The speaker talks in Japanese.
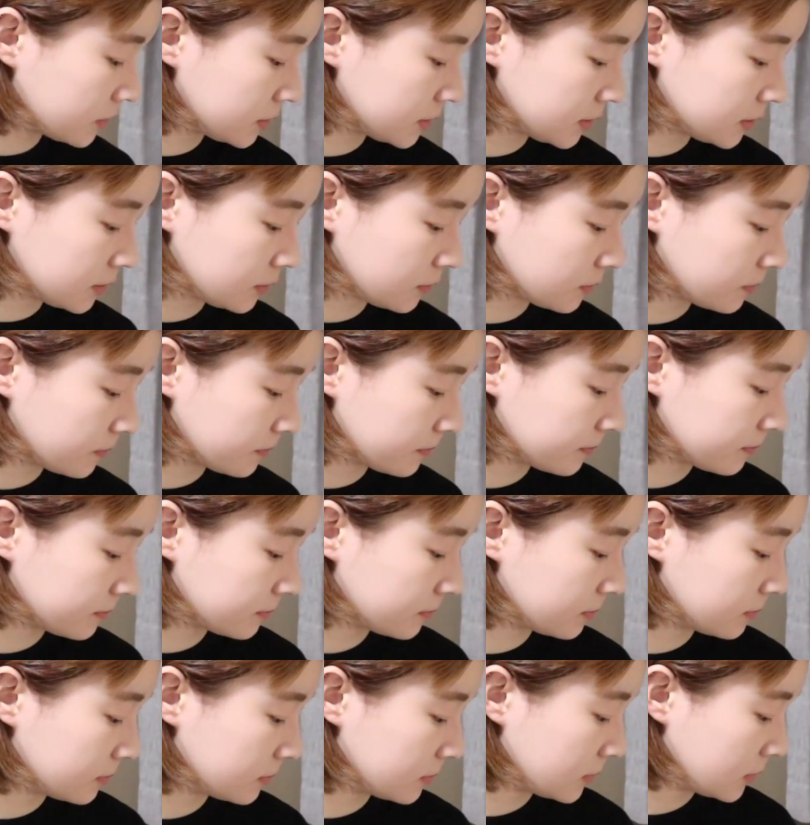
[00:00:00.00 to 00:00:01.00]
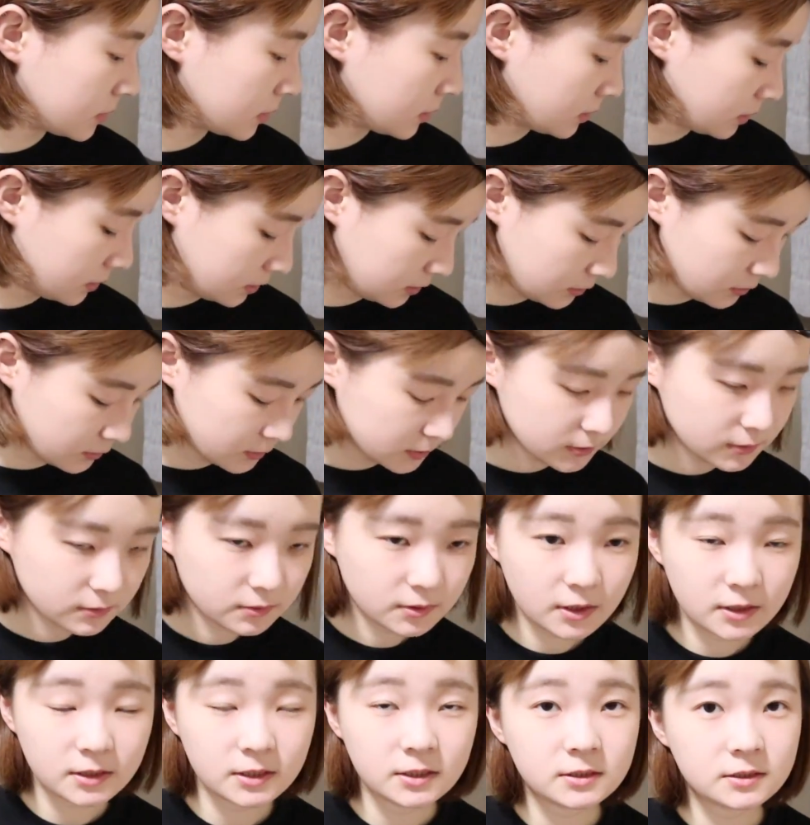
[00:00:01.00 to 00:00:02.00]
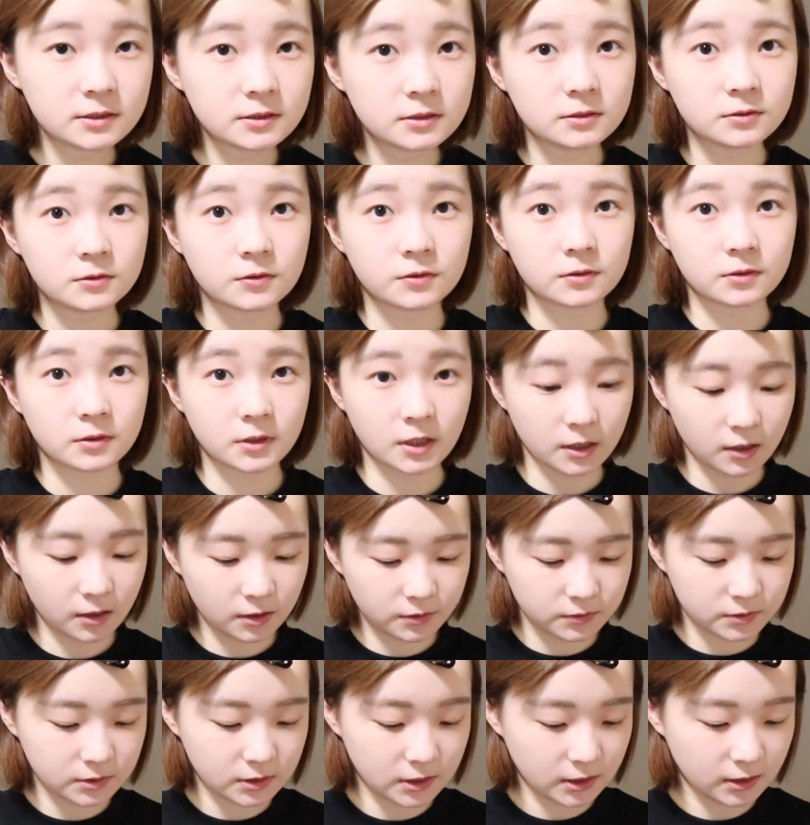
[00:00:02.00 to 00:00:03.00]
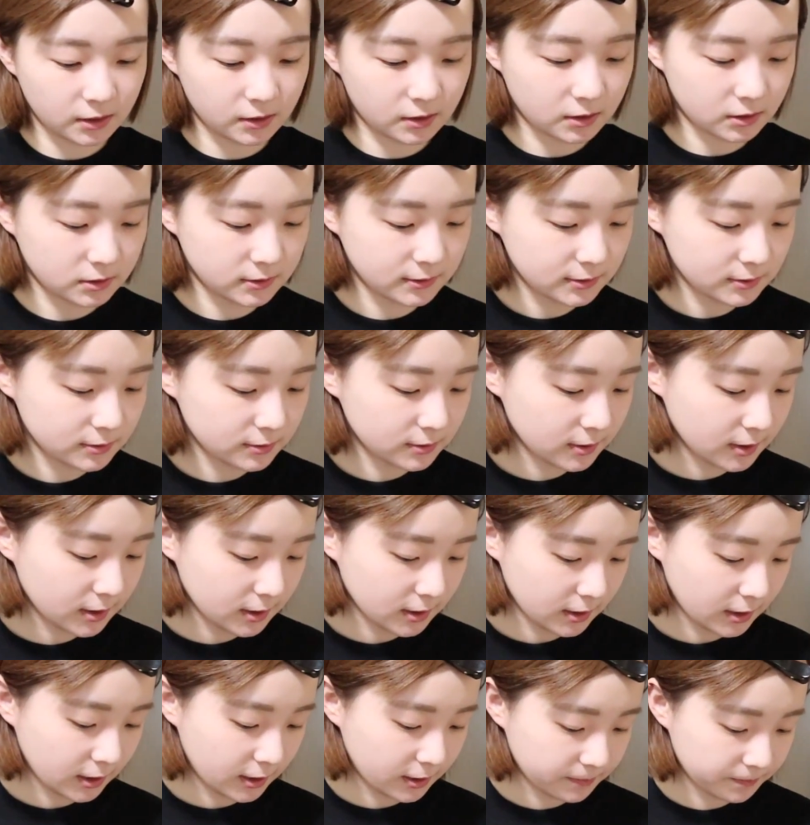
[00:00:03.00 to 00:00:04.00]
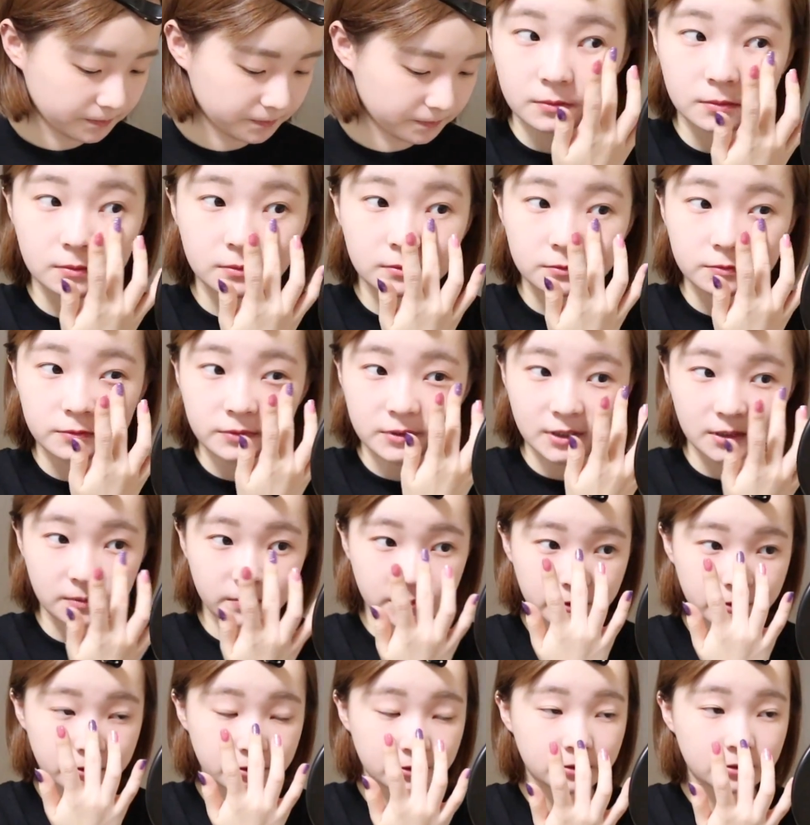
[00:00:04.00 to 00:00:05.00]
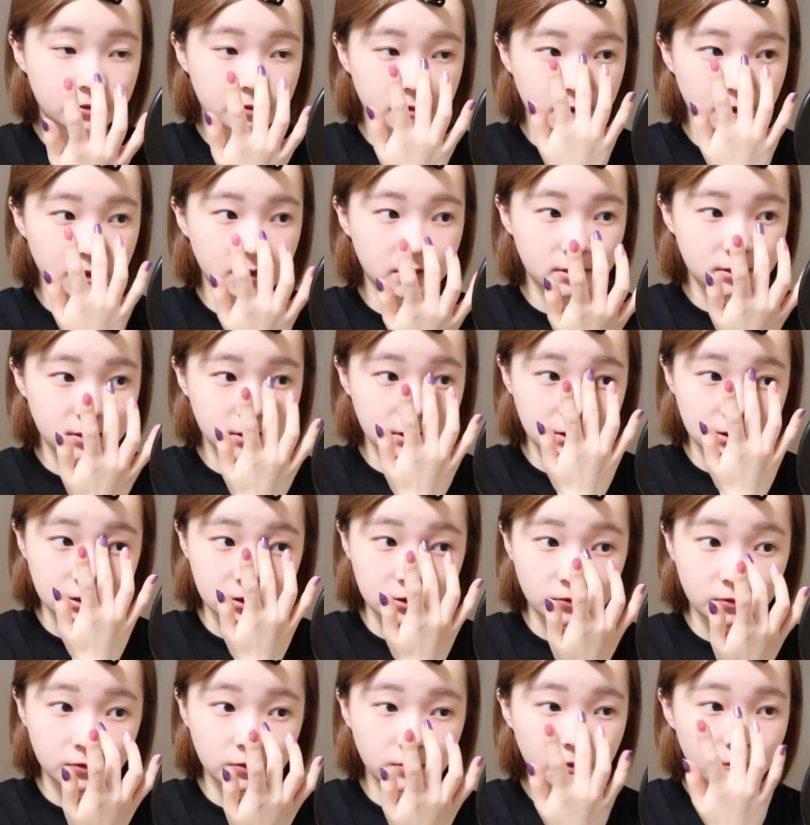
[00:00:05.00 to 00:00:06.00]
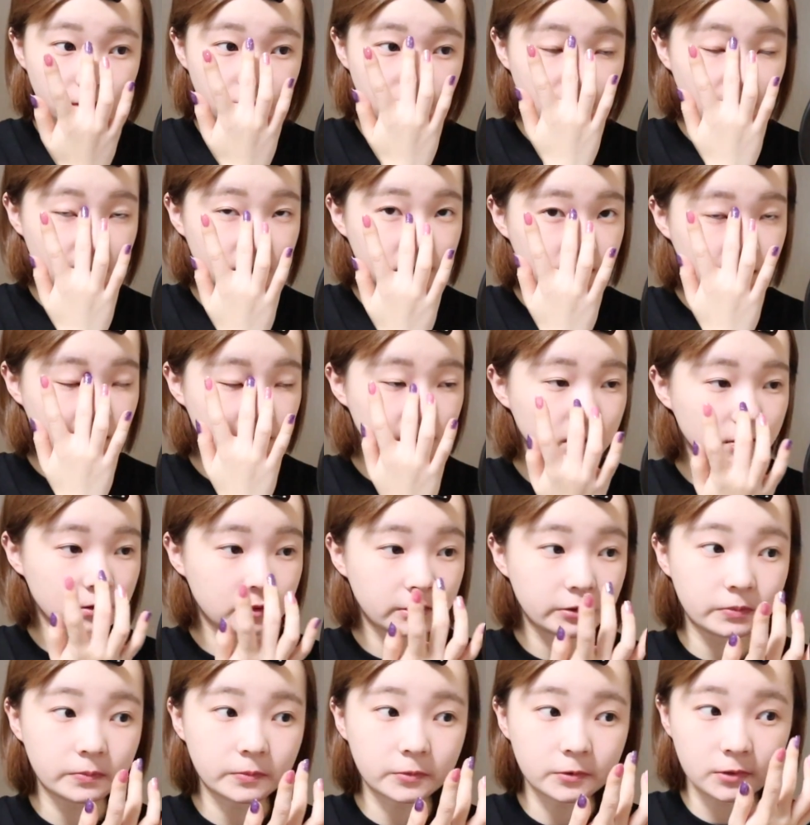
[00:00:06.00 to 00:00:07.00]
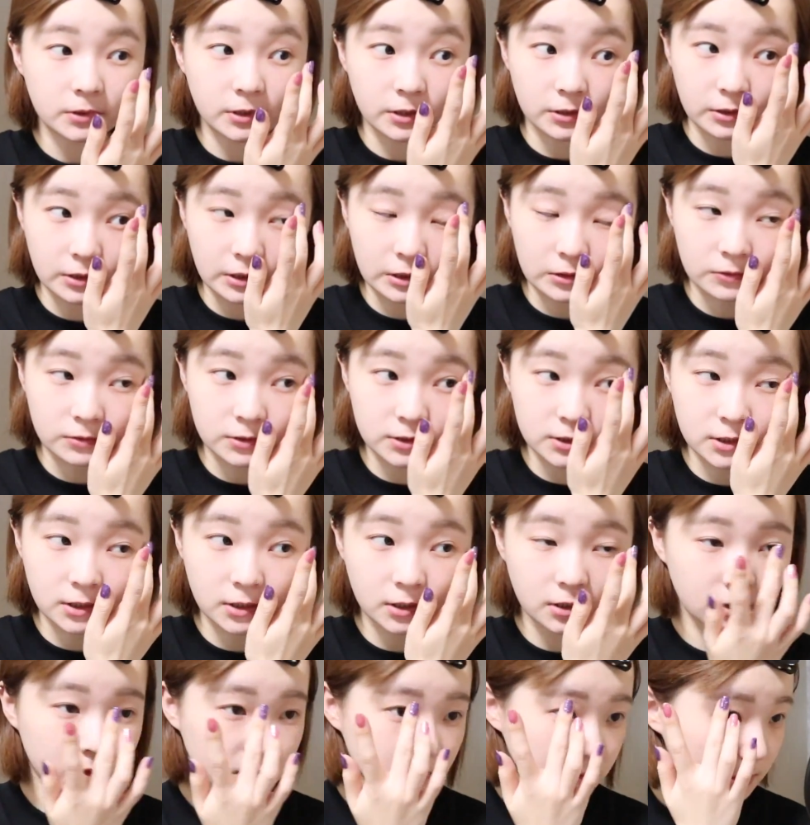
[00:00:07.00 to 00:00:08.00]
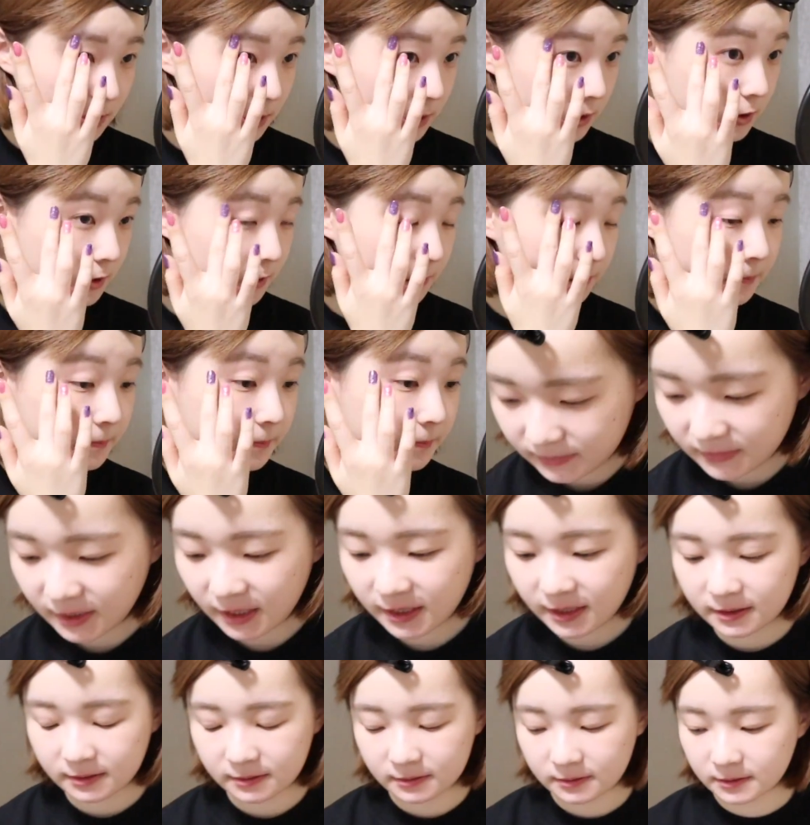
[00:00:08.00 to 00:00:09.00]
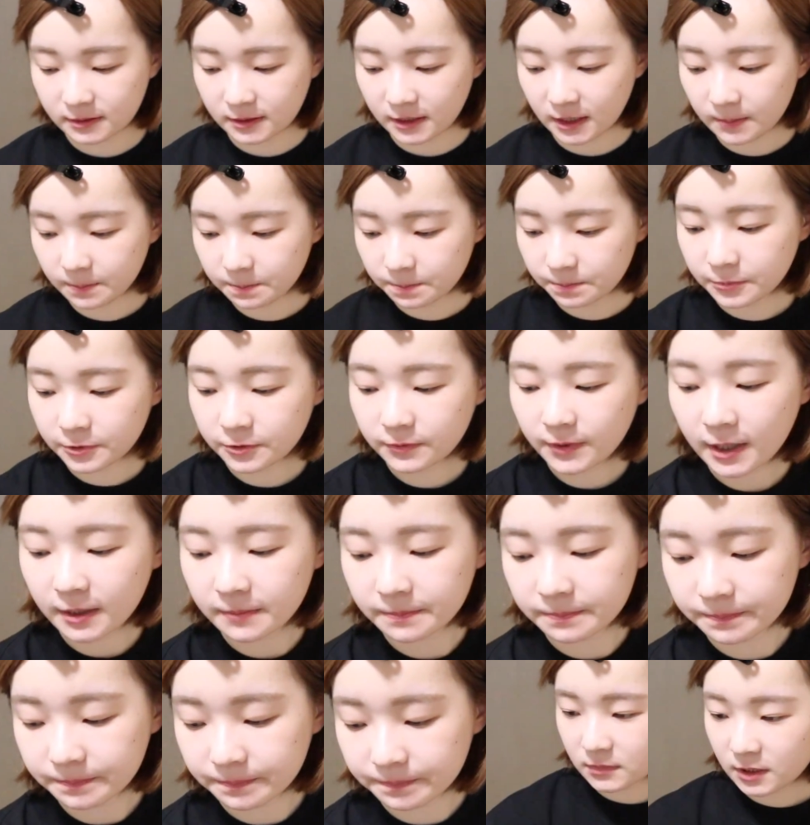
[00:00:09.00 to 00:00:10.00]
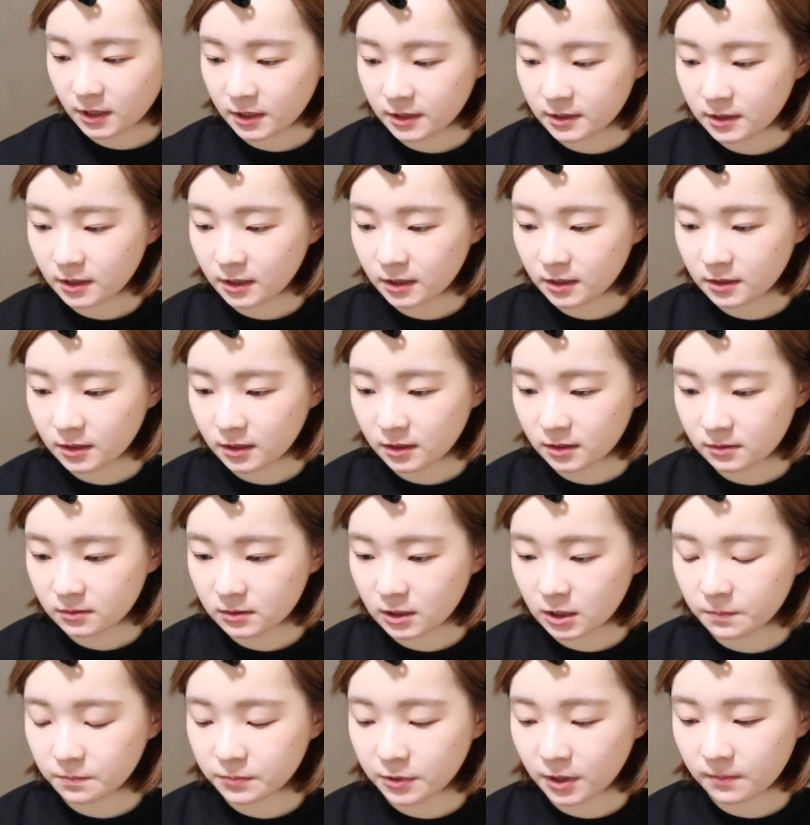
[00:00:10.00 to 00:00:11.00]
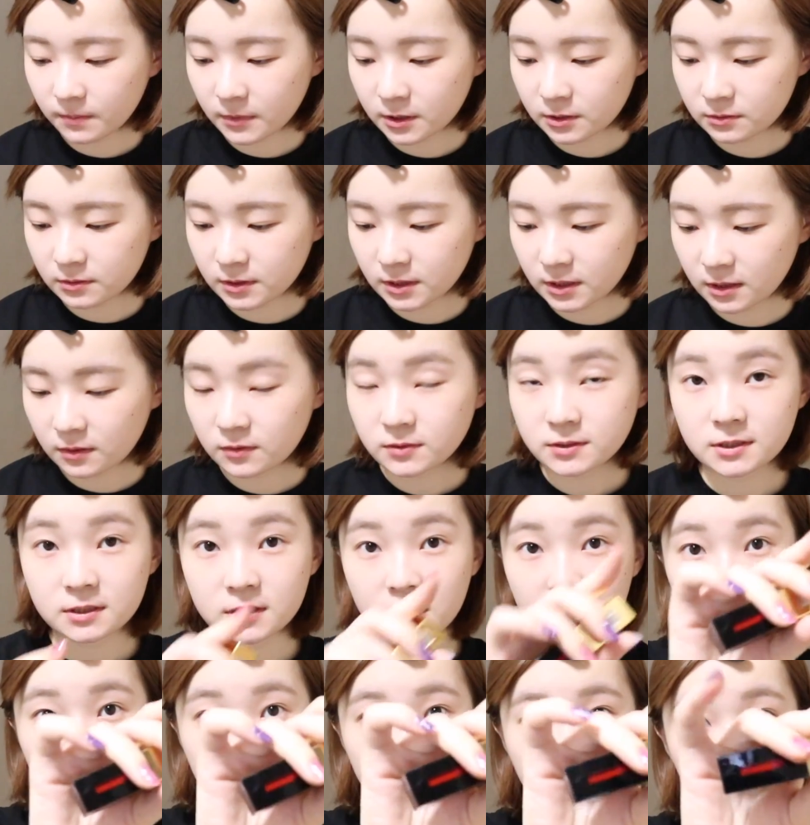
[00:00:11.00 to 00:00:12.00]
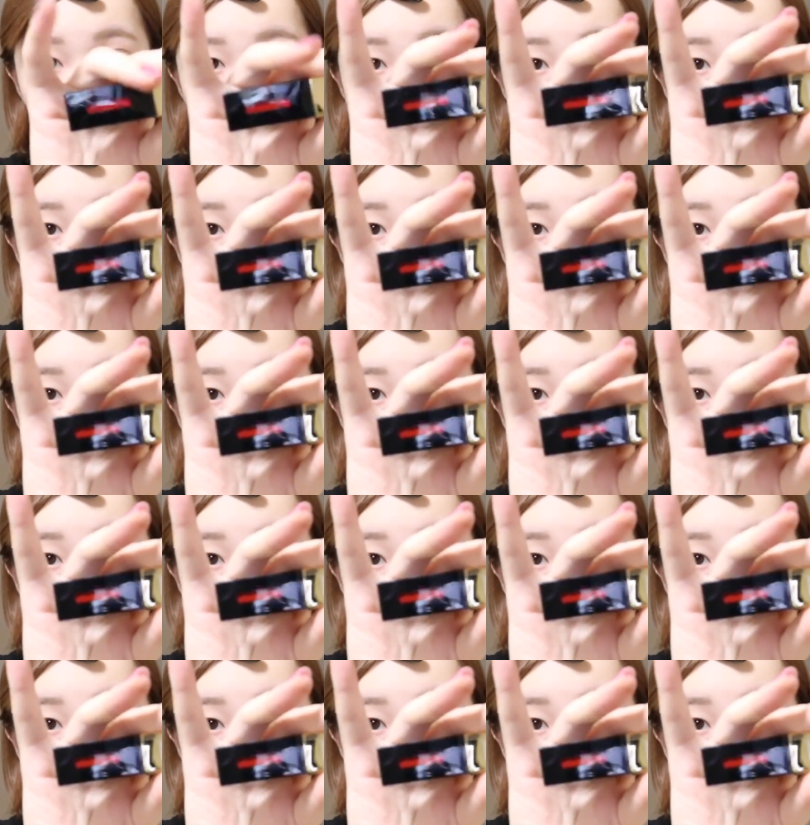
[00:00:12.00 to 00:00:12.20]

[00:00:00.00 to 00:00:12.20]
うしよう今日そんなに湿度高くないからちょっとだけウェーブにしようかなって思ってるけど時間あるかなでリップは大体ねリップあんま塗り直せない時